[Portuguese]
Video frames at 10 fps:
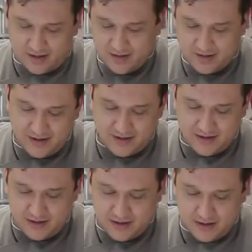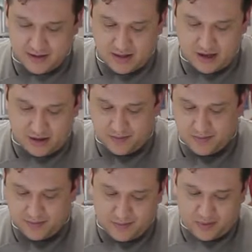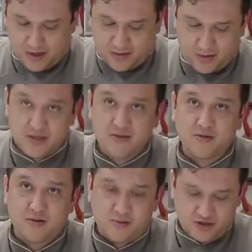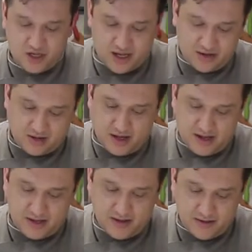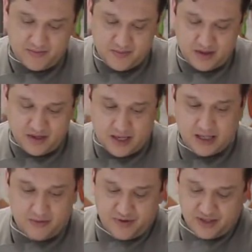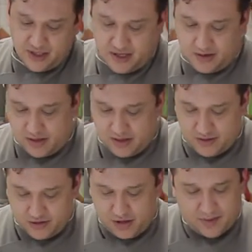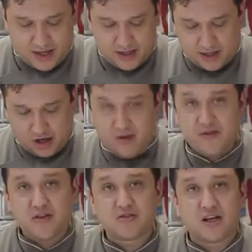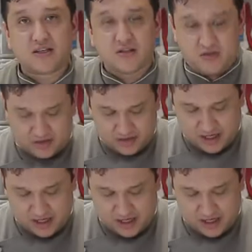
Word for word: Ó. Tá, ó. Pouca coisa, ficou homogêneo, tá? O que, que eu vou fazer aqui agora? Só para dar uma veludada no nosso